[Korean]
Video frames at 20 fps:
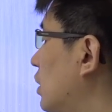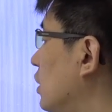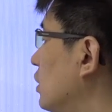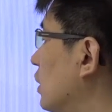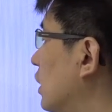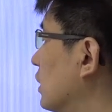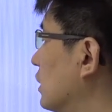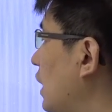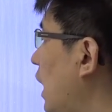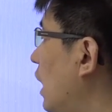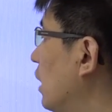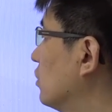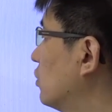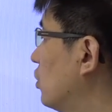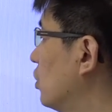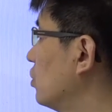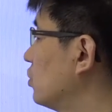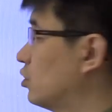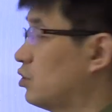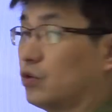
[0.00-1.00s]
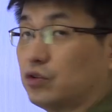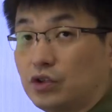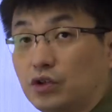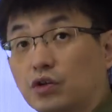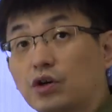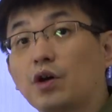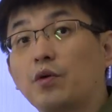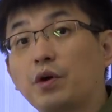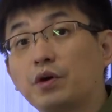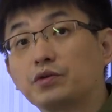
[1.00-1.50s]
되니까 상철선
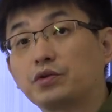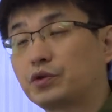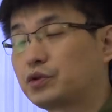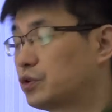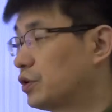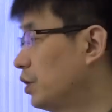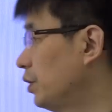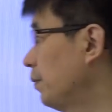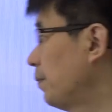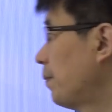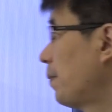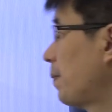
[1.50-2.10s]
이렇게 외웠었죠.